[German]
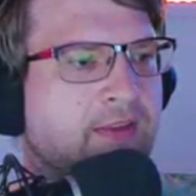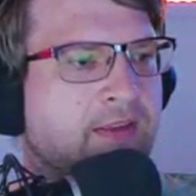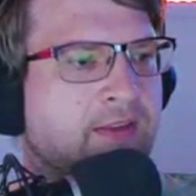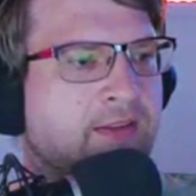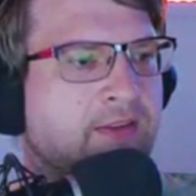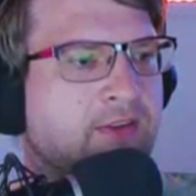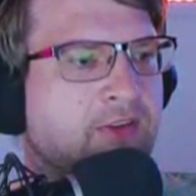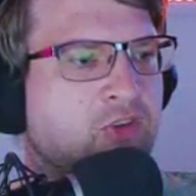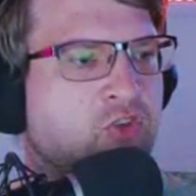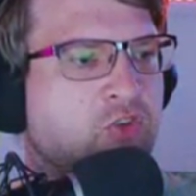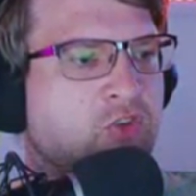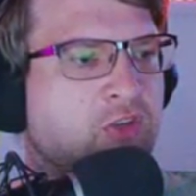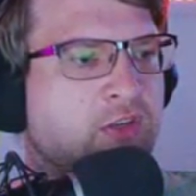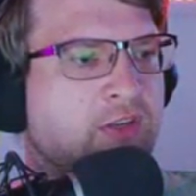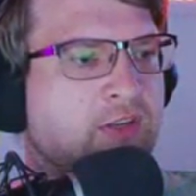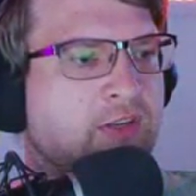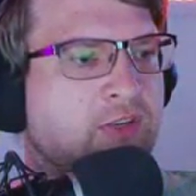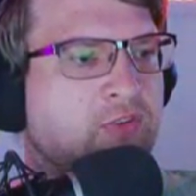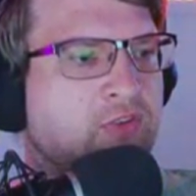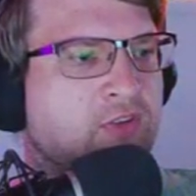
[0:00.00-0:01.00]
er, er
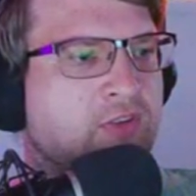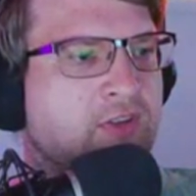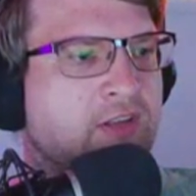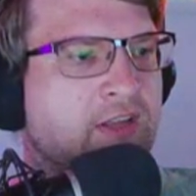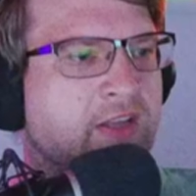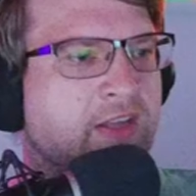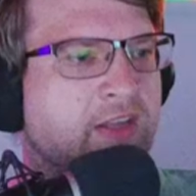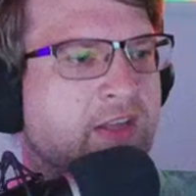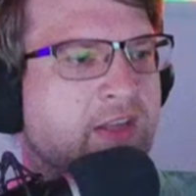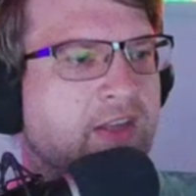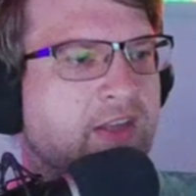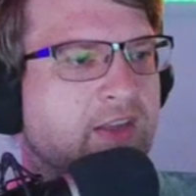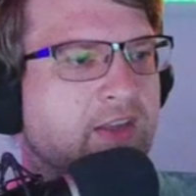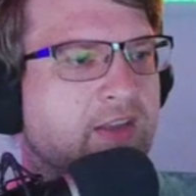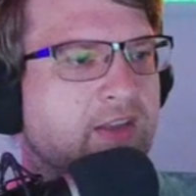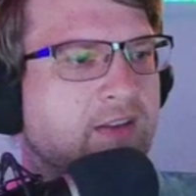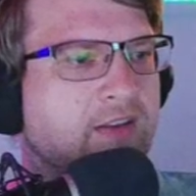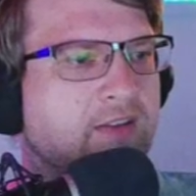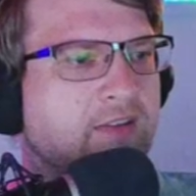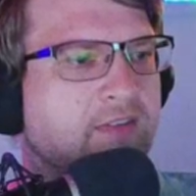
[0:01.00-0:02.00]
steuert da total
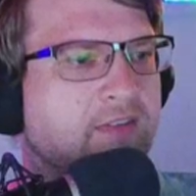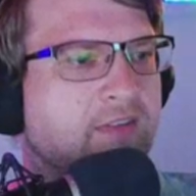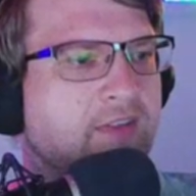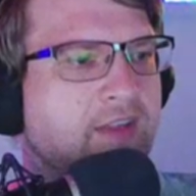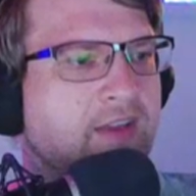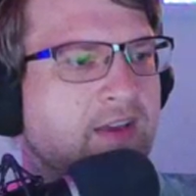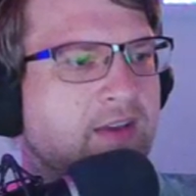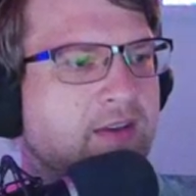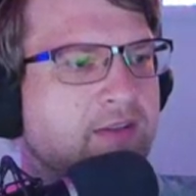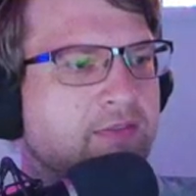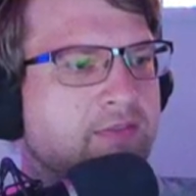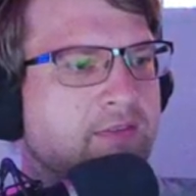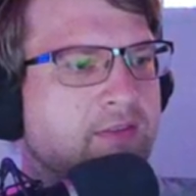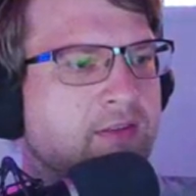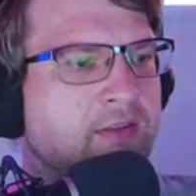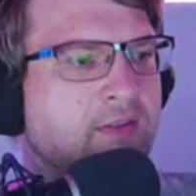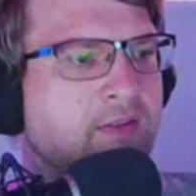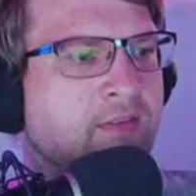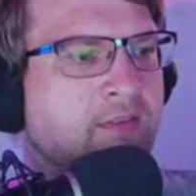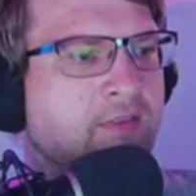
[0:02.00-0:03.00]
gegen. Das nervt.
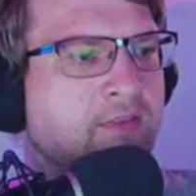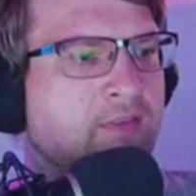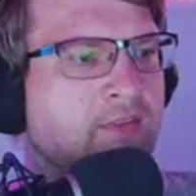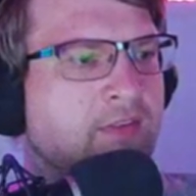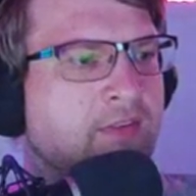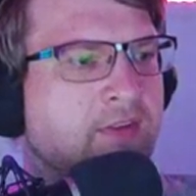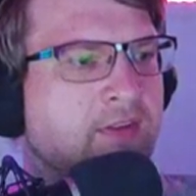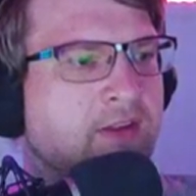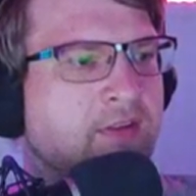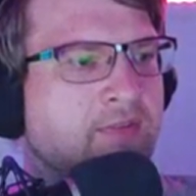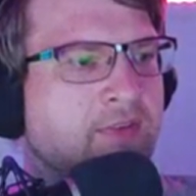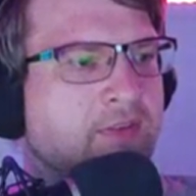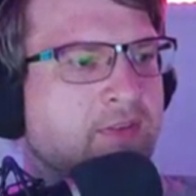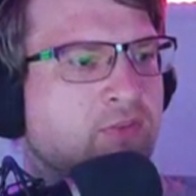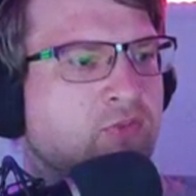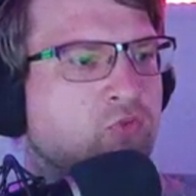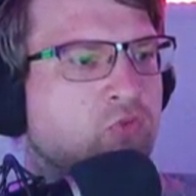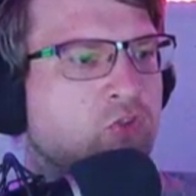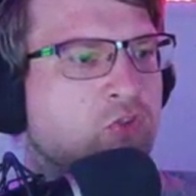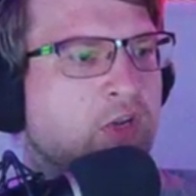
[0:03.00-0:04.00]
Wir sind einfach
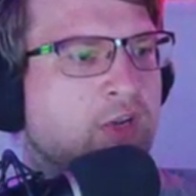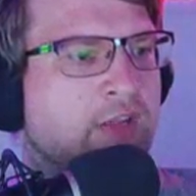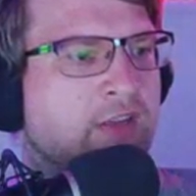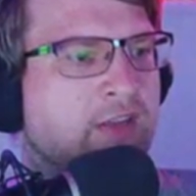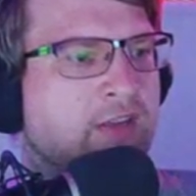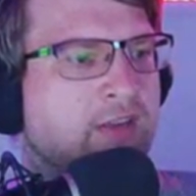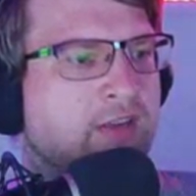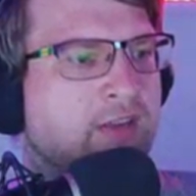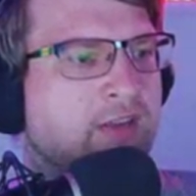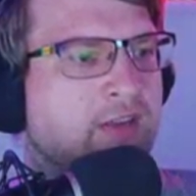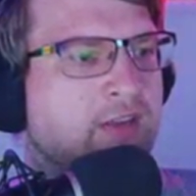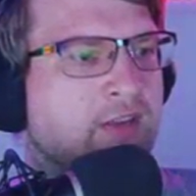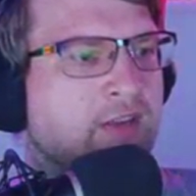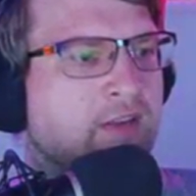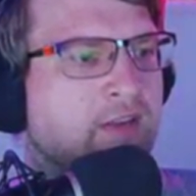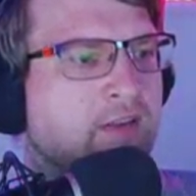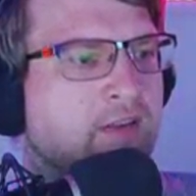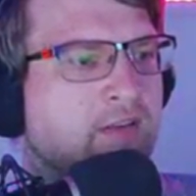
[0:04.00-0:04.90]
zu schlecht, nicht?